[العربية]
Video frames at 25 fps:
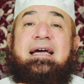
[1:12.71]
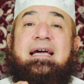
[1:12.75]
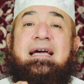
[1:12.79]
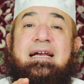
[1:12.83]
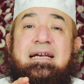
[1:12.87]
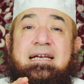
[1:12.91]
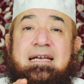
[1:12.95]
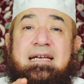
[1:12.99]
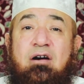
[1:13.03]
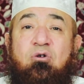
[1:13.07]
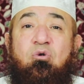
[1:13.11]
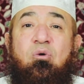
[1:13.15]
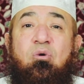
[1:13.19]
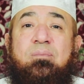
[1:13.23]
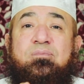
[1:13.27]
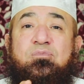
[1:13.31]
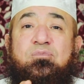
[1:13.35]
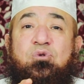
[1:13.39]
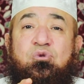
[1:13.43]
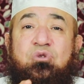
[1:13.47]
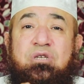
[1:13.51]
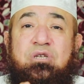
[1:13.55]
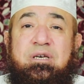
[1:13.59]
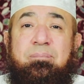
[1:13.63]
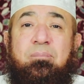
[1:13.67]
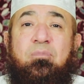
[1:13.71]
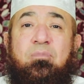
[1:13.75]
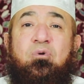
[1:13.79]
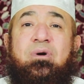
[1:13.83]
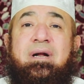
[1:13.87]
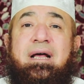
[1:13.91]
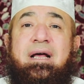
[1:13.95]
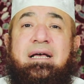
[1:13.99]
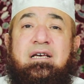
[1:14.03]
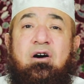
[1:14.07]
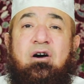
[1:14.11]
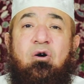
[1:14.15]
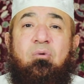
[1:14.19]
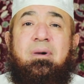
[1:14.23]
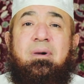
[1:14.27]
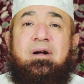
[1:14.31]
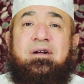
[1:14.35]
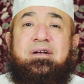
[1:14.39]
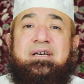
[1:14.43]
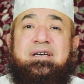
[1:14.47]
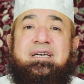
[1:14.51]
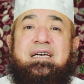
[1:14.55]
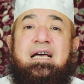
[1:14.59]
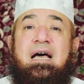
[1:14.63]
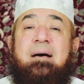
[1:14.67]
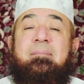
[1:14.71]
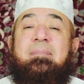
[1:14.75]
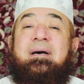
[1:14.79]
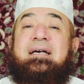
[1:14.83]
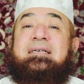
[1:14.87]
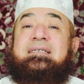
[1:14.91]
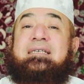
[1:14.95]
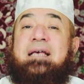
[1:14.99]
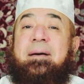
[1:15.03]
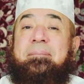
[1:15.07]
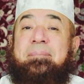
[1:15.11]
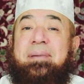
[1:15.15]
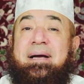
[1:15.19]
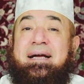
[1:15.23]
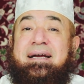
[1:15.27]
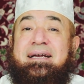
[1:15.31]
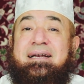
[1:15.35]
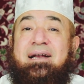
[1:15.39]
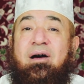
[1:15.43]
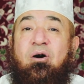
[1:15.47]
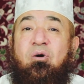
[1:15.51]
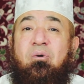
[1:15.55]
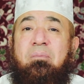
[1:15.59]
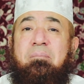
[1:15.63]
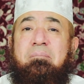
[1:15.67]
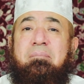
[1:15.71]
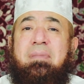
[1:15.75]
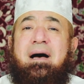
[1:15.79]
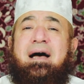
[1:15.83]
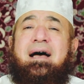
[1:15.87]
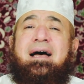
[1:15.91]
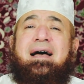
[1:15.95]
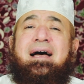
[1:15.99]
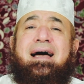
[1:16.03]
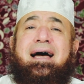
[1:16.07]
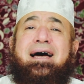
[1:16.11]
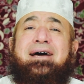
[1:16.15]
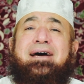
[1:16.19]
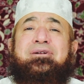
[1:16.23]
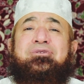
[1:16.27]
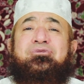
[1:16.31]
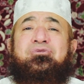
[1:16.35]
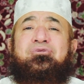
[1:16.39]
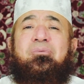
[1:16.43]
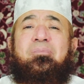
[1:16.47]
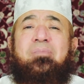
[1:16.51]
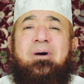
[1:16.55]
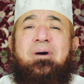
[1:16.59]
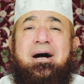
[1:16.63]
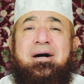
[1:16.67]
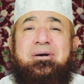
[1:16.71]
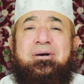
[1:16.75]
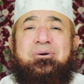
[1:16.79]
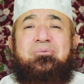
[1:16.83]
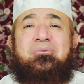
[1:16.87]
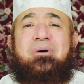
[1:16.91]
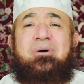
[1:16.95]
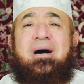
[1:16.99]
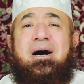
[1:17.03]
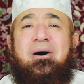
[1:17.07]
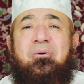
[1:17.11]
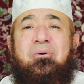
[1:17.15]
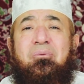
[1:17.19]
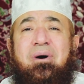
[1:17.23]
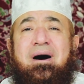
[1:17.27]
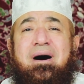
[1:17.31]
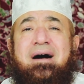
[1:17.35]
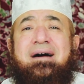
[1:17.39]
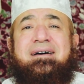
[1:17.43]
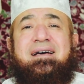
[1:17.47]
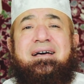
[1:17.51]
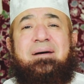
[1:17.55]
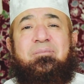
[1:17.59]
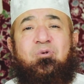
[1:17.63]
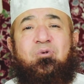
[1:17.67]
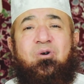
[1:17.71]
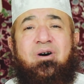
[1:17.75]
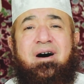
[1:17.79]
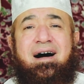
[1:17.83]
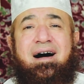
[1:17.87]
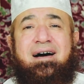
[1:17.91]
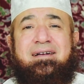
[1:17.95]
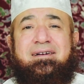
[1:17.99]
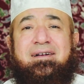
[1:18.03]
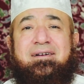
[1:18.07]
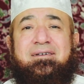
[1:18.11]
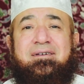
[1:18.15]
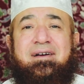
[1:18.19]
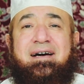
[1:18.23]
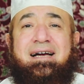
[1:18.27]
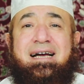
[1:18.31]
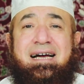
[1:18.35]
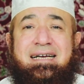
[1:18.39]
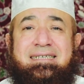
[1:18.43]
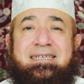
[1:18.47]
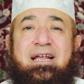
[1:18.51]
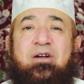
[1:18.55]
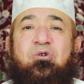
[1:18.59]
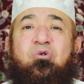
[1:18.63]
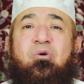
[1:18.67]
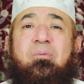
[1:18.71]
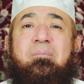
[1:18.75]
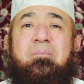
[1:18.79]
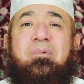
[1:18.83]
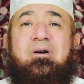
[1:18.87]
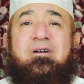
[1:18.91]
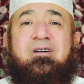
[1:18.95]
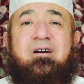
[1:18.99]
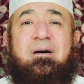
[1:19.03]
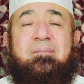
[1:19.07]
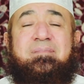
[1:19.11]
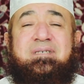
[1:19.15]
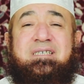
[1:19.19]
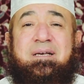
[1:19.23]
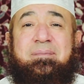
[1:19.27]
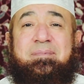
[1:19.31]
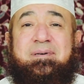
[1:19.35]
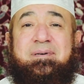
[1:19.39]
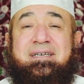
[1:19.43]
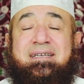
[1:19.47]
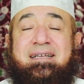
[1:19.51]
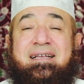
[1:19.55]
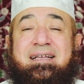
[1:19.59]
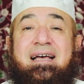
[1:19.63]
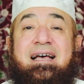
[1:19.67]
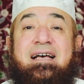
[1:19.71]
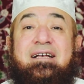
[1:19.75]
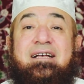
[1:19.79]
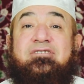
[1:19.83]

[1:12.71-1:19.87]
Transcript: إنكم تتمون يوم القيامة سبعين أمة أنتم خيرها وأكرمها على الله إحنا الأمة رقم سبعين